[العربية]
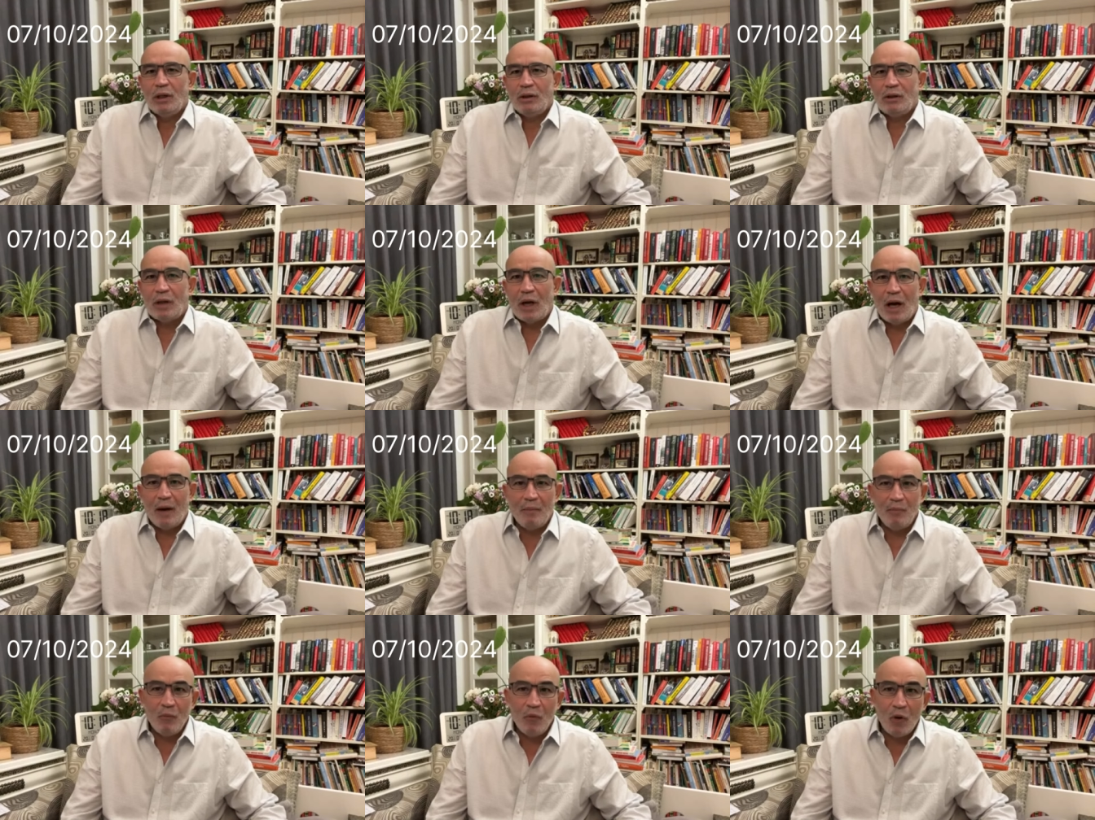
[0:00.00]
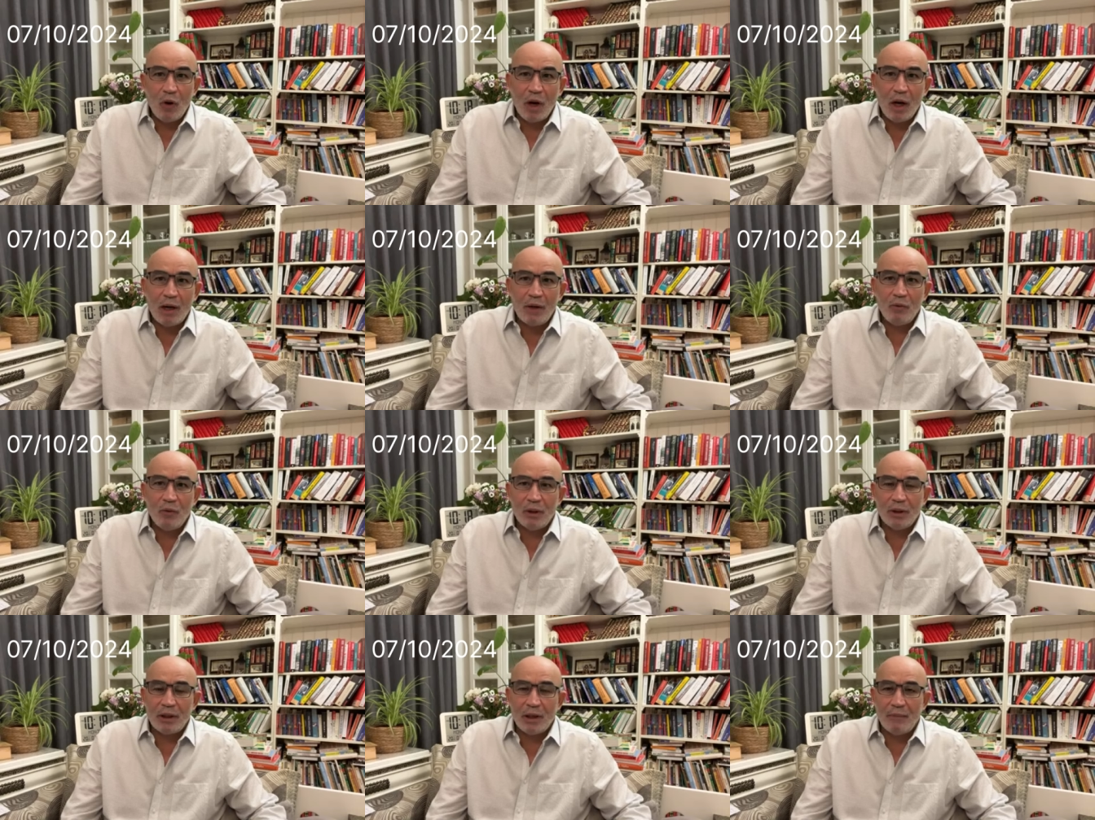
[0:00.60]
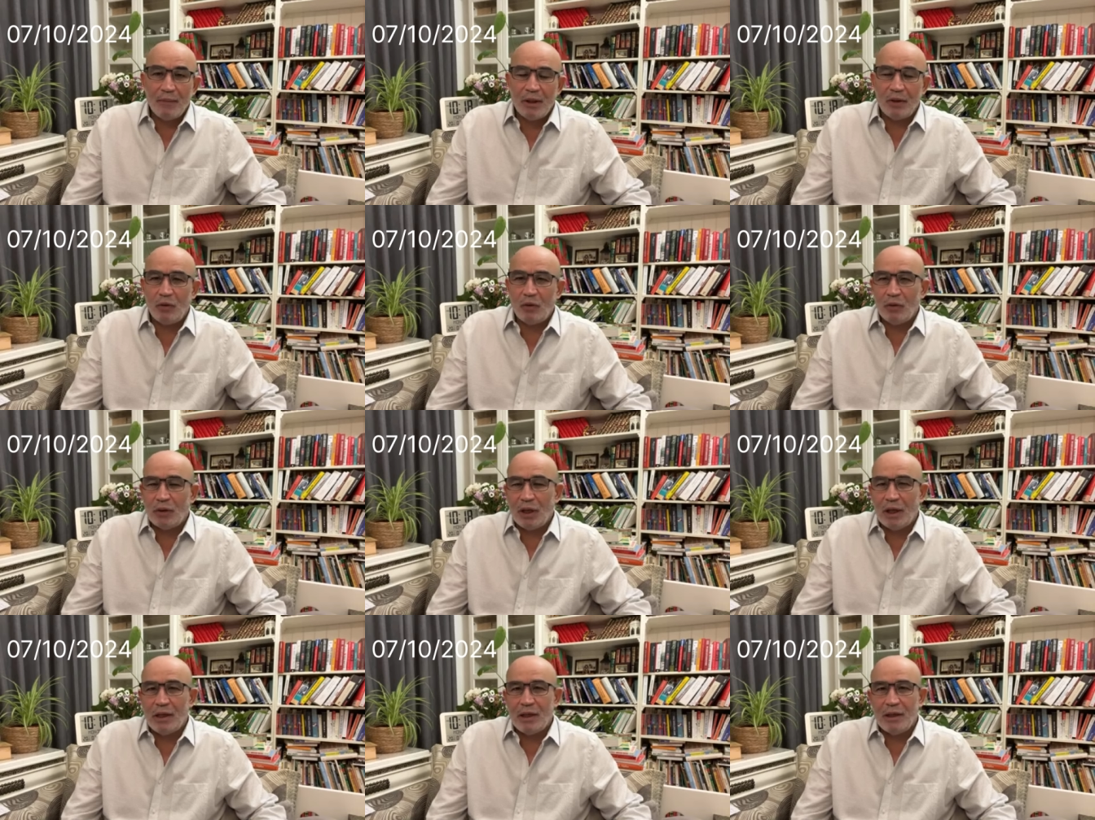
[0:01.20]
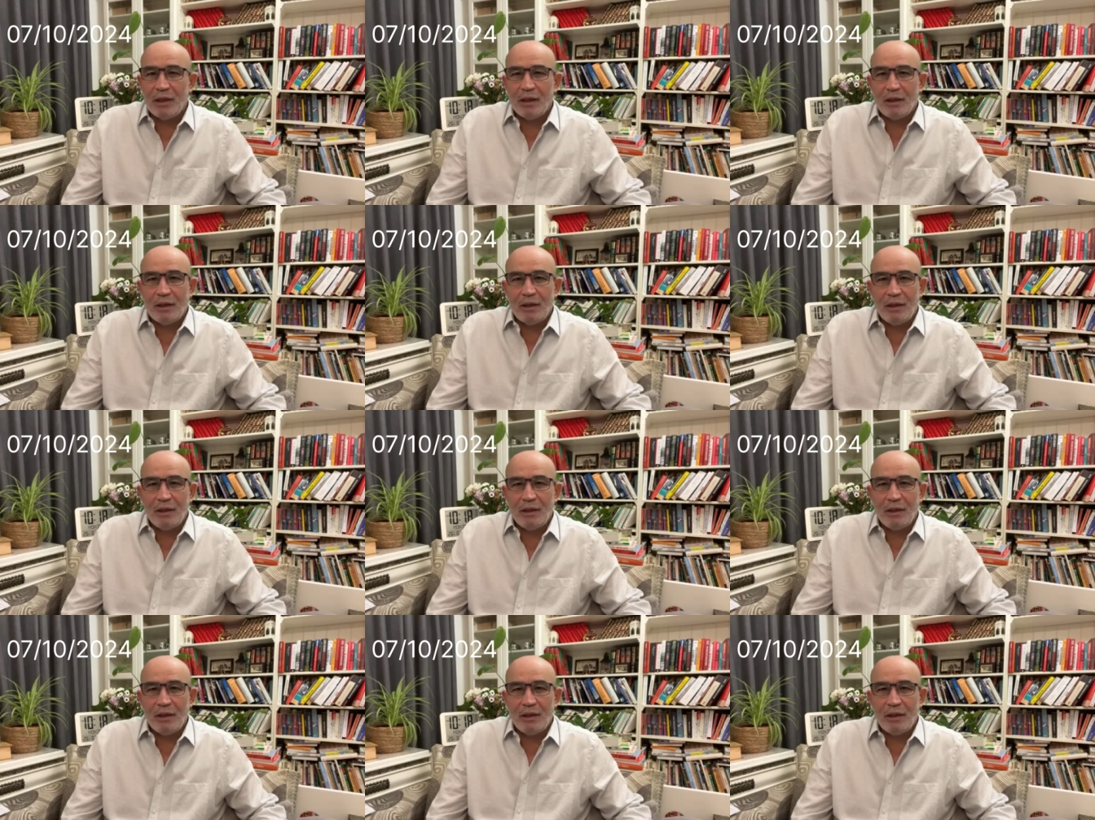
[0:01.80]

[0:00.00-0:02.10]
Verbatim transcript: تعمقا وتمددا